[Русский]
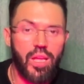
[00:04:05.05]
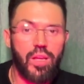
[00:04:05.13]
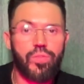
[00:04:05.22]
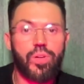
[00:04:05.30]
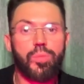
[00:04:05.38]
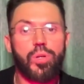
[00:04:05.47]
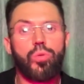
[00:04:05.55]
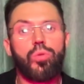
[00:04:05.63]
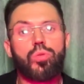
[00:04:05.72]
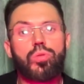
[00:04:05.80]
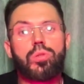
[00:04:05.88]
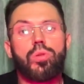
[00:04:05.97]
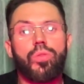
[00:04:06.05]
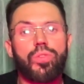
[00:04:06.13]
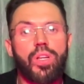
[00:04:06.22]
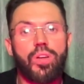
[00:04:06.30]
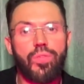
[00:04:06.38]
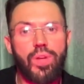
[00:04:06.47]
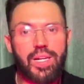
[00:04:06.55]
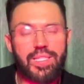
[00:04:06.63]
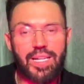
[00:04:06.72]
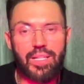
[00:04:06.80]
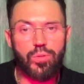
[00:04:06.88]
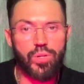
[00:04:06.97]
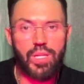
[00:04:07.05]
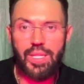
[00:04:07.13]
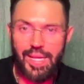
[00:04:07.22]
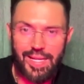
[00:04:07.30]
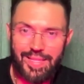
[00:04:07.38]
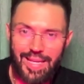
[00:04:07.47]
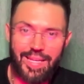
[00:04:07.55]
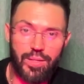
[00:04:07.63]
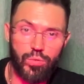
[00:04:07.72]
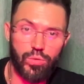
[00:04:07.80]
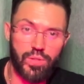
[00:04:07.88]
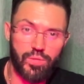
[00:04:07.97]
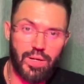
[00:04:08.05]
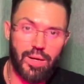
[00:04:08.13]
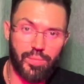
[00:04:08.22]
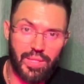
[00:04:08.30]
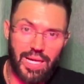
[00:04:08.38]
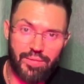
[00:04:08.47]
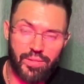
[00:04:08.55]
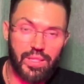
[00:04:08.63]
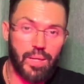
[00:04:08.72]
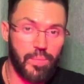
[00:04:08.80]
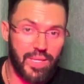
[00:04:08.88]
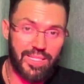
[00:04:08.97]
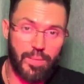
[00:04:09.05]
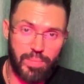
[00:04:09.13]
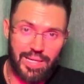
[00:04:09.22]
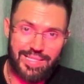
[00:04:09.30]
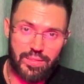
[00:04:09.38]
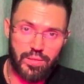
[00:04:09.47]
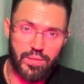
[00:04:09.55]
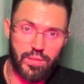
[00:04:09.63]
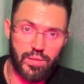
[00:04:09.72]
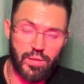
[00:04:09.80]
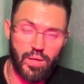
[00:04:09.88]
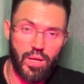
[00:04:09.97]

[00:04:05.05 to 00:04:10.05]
и формирует условный рефлекс, который не дает вам навыка безопасности.